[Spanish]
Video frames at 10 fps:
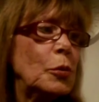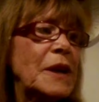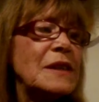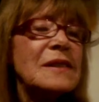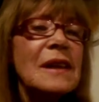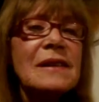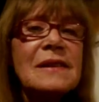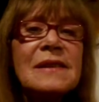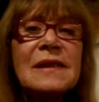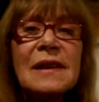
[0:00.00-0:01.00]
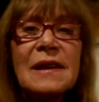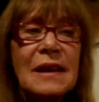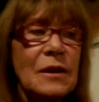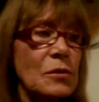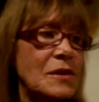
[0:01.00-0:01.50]
presencia en
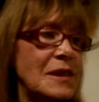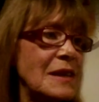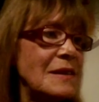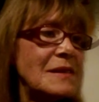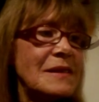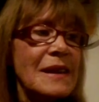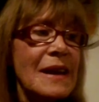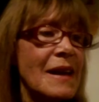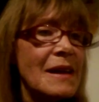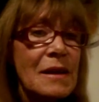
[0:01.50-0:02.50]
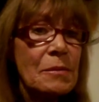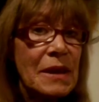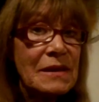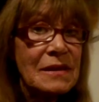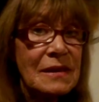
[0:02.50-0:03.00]
la ausencia
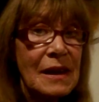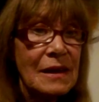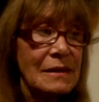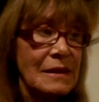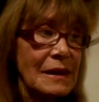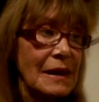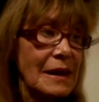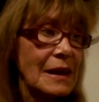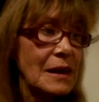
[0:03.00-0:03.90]
me enciende